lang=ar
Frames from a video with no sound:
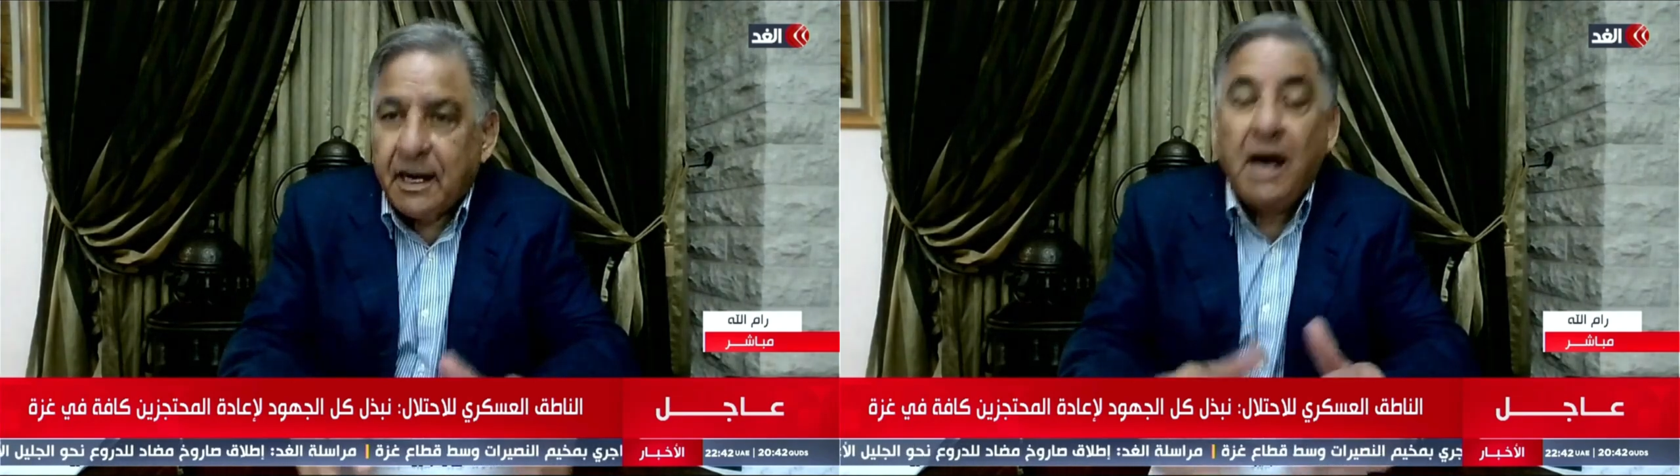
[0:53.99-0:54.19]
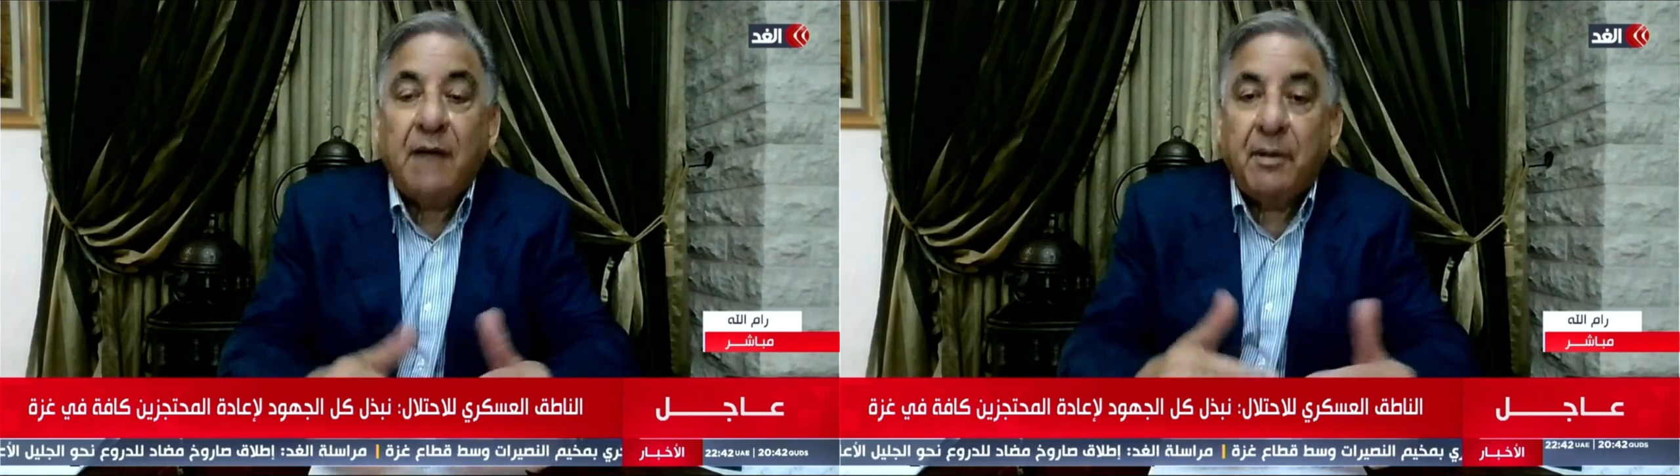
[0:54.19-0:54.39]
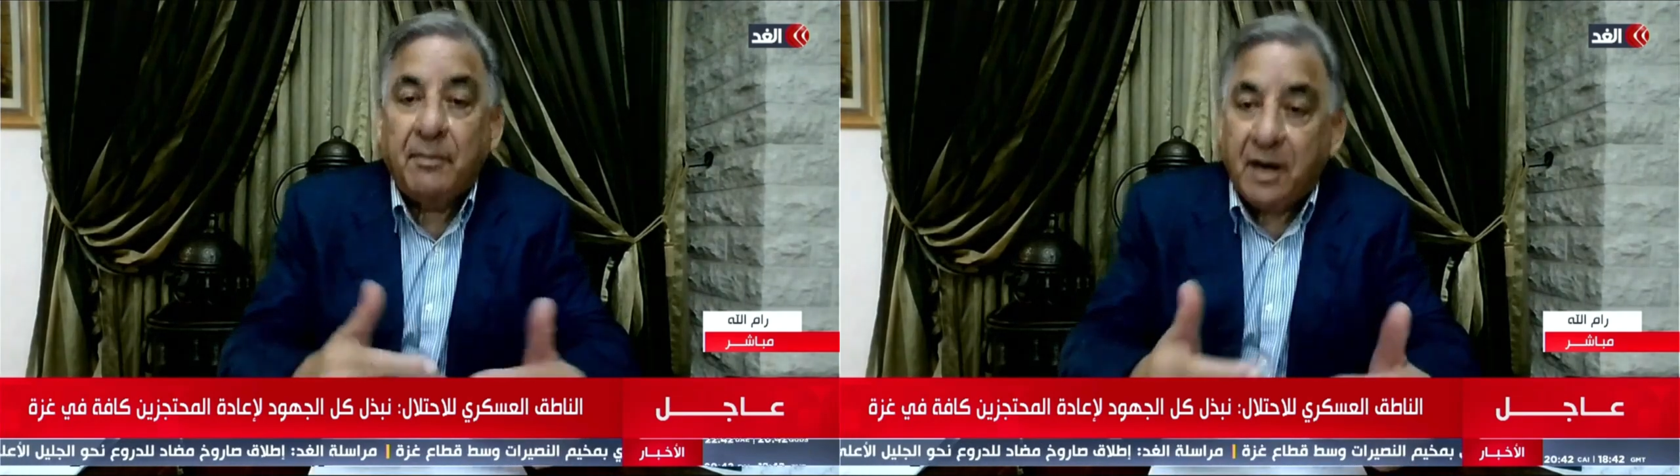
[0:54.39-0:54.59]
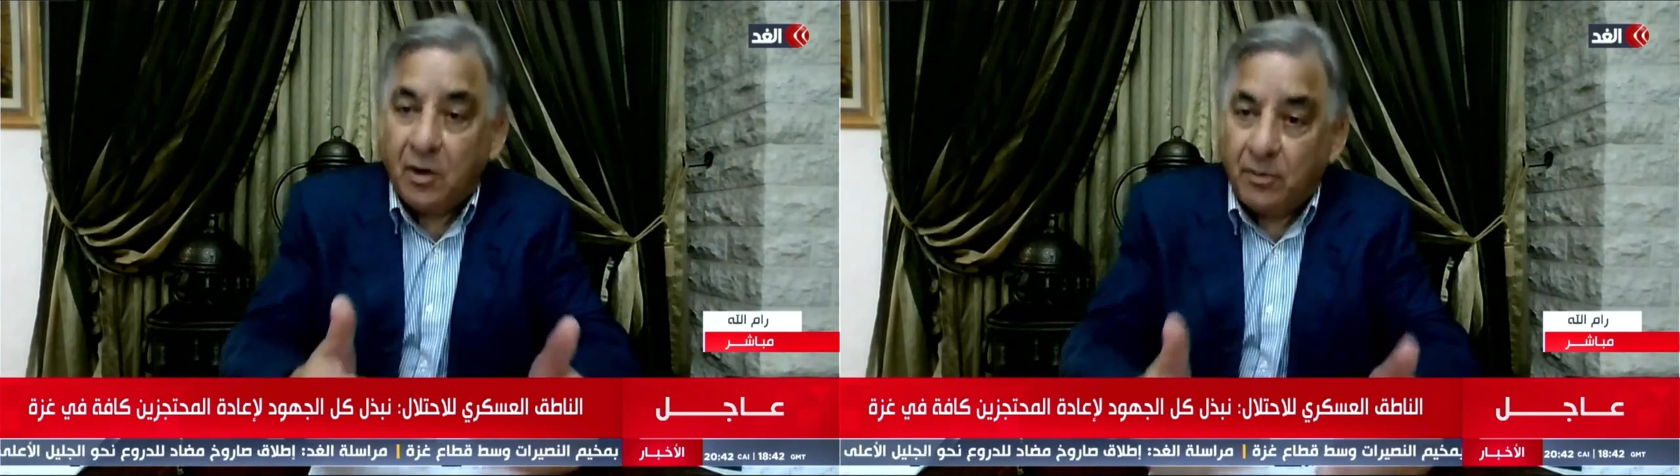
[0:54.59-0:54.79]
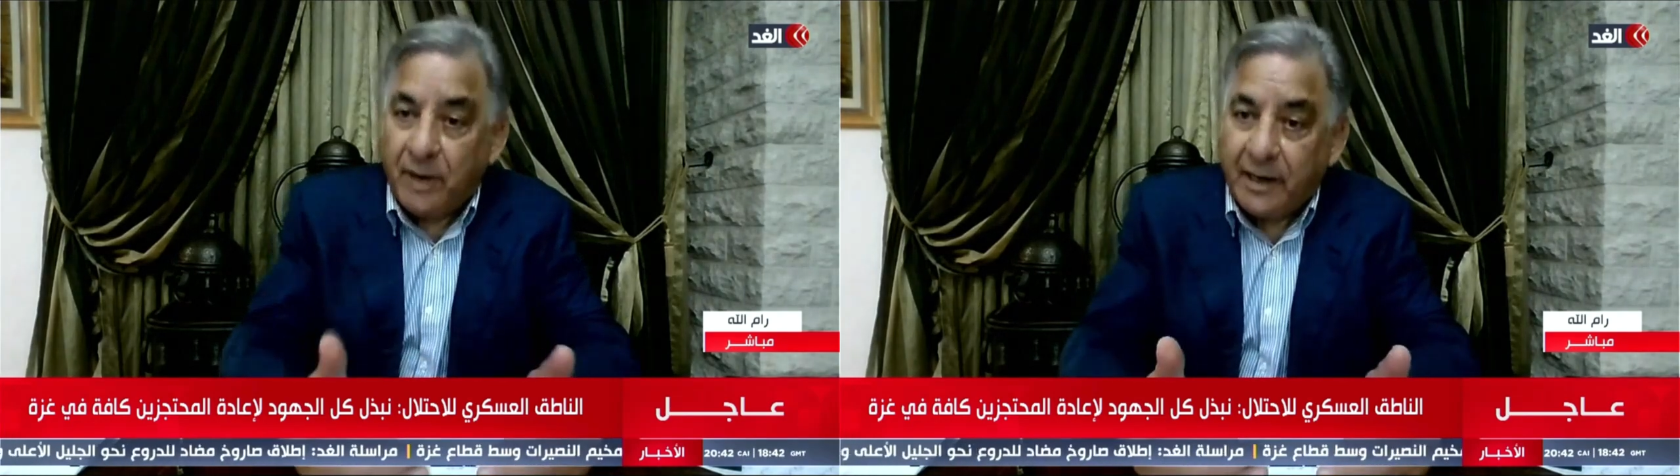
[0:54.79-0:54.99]
رحب به
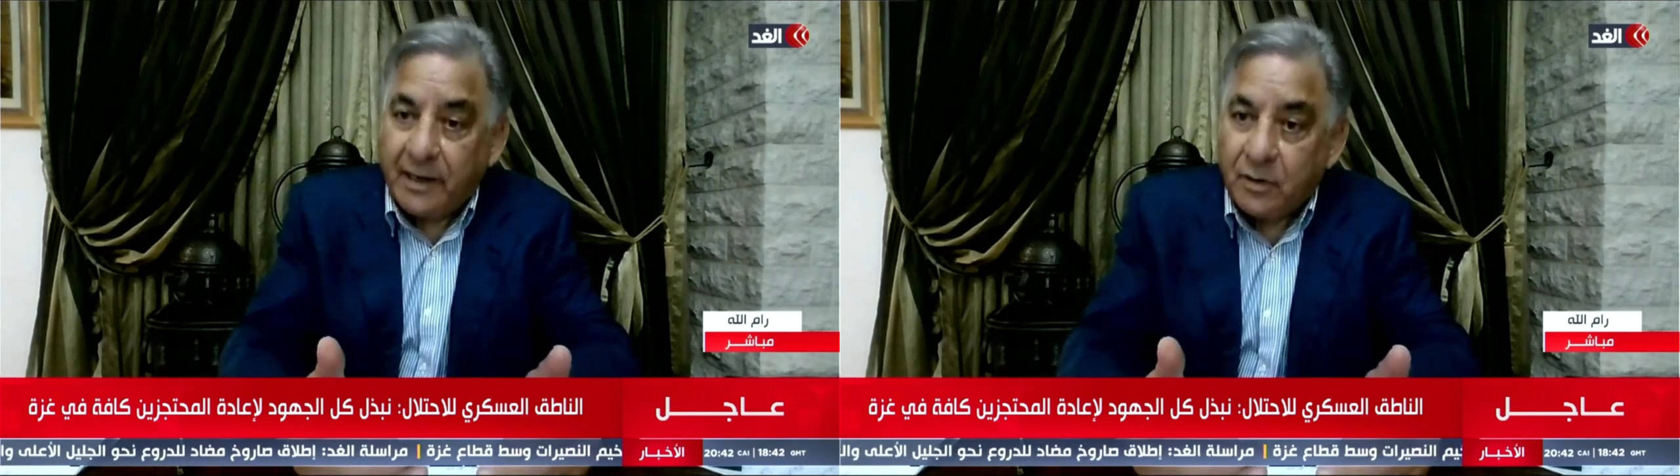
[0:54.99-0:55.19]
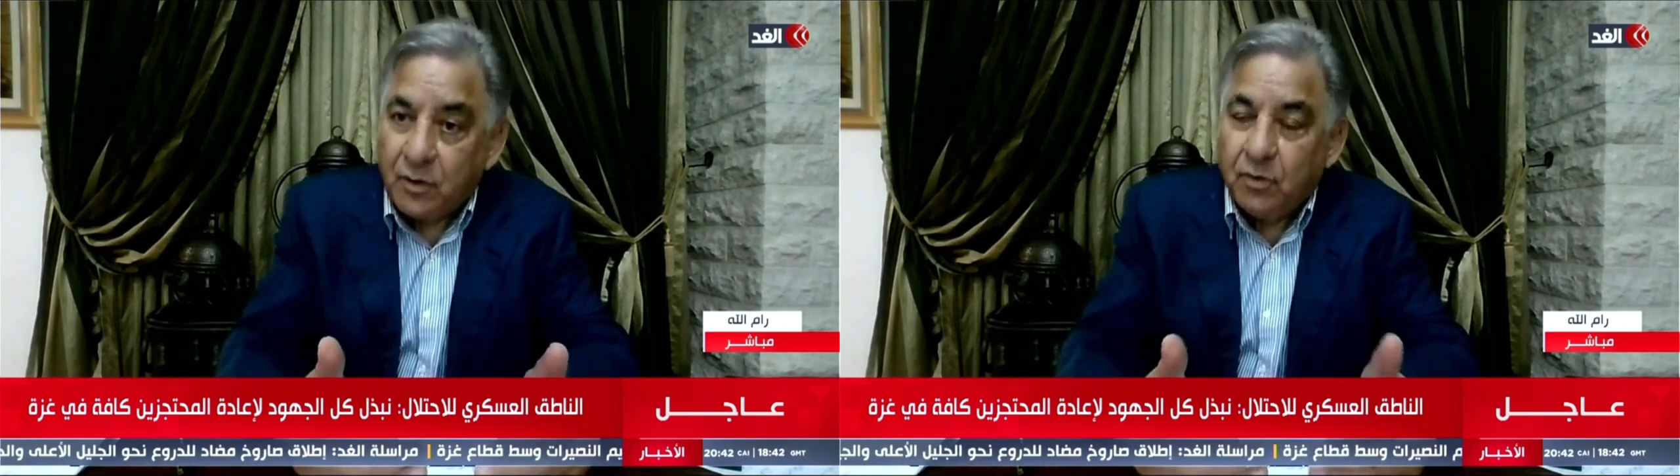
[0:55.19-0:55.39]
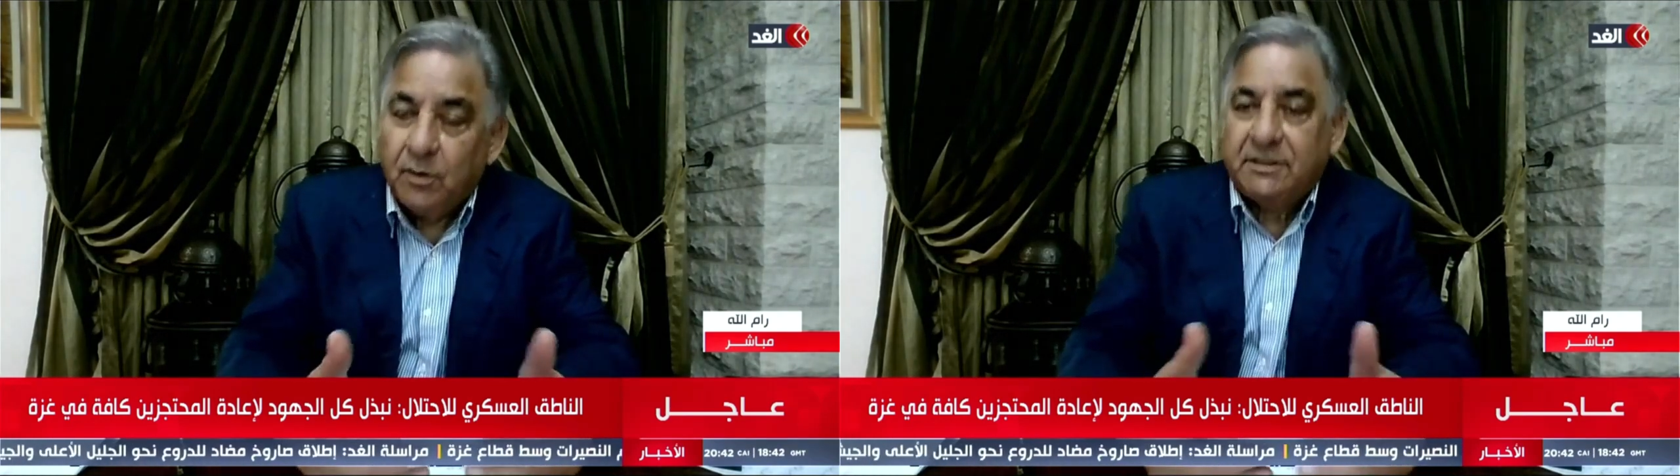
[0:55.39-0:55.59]
اللبنانيون